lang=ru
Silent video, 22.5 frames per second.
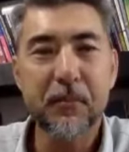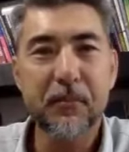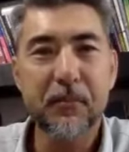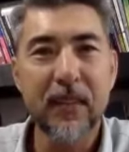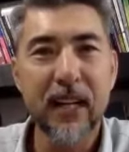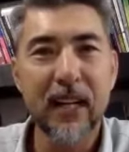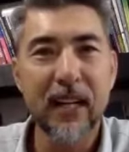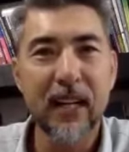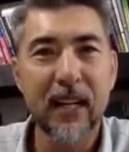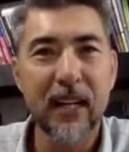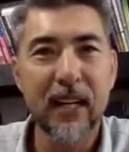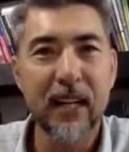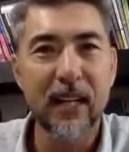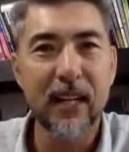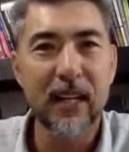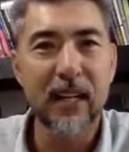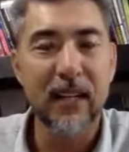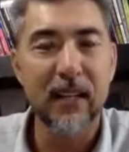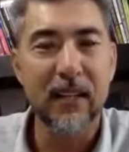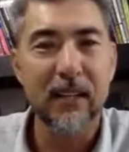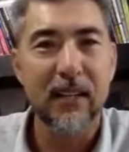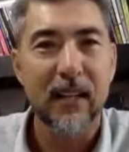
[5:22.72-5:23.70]

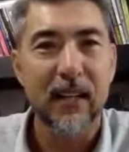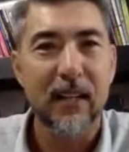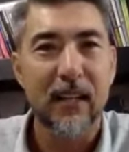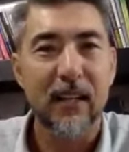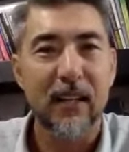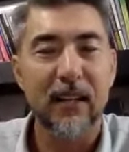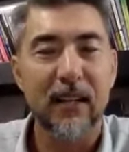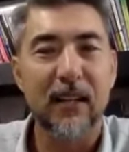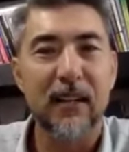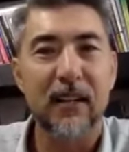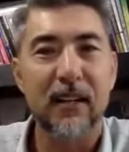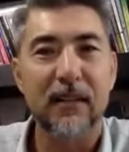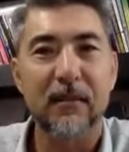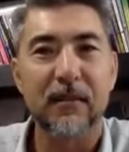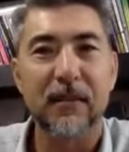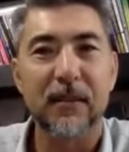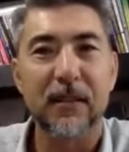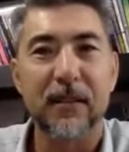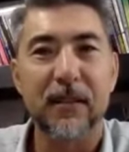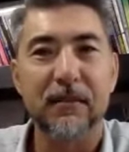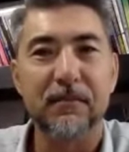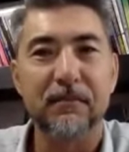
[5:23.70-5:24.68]
Э, э,
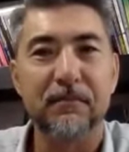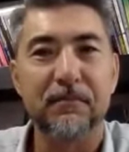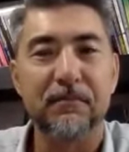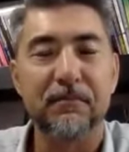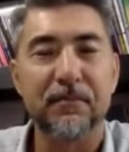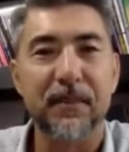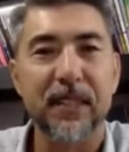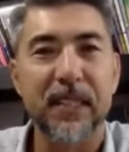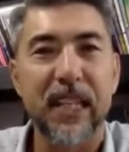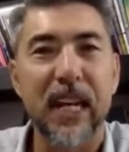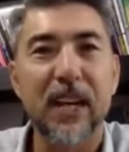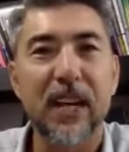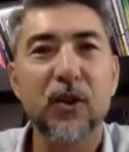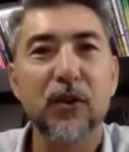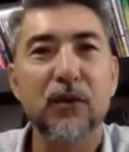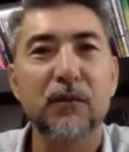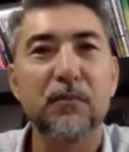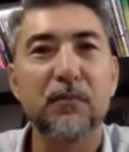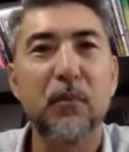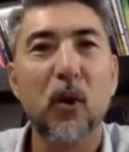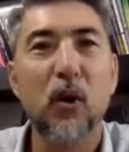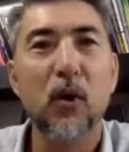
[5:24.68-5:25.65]
э,
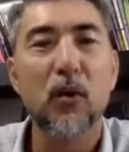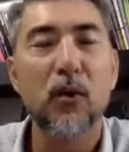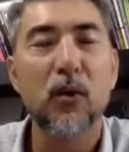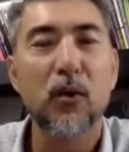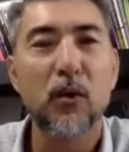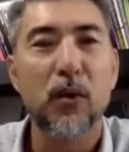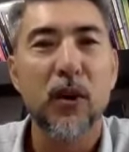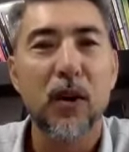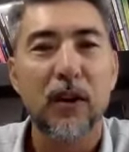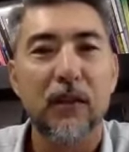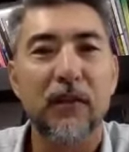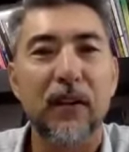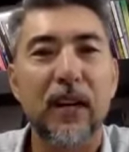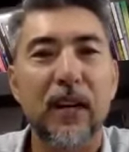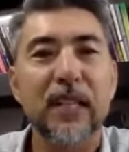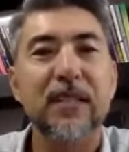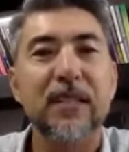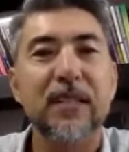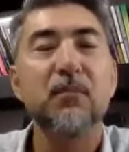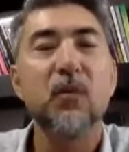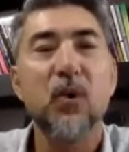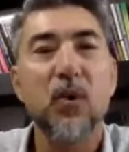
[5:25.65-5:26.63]
дает Богу
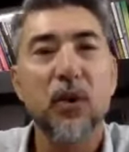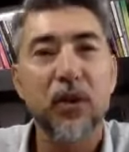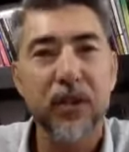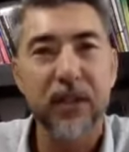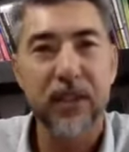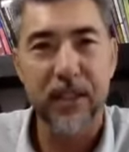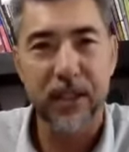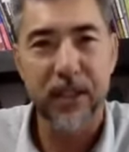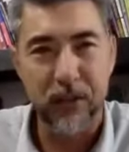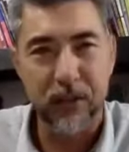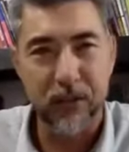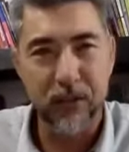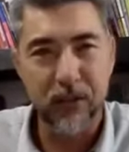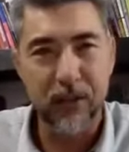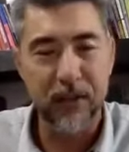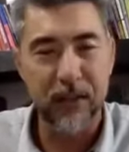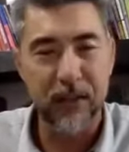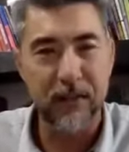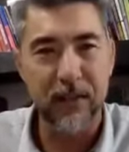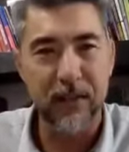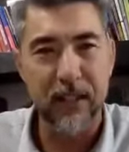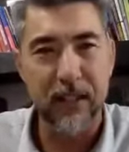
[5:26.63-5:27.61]
возможность, что ли,
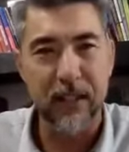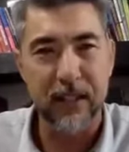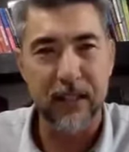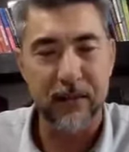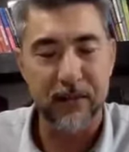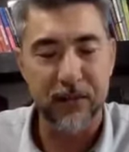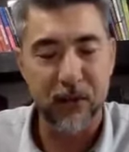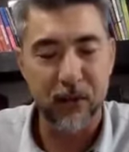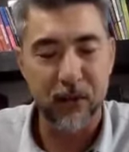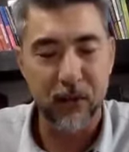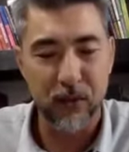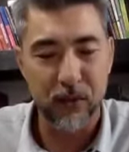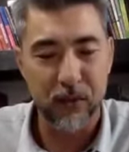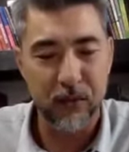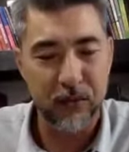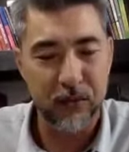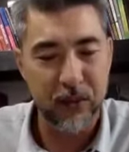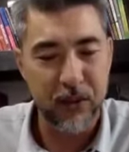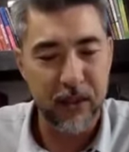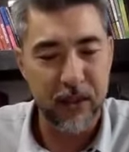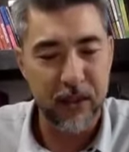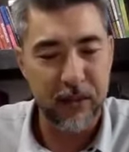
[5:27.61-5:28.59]
двигаться в сторону
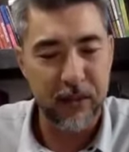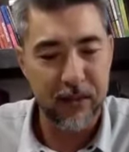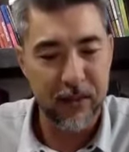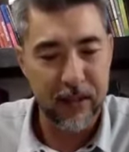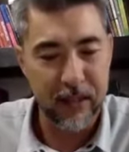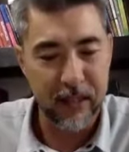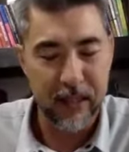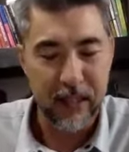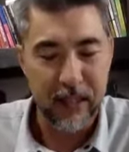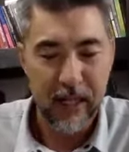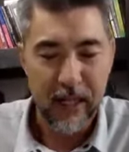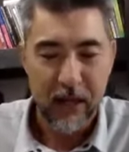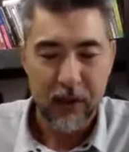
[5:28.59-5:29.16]
человека.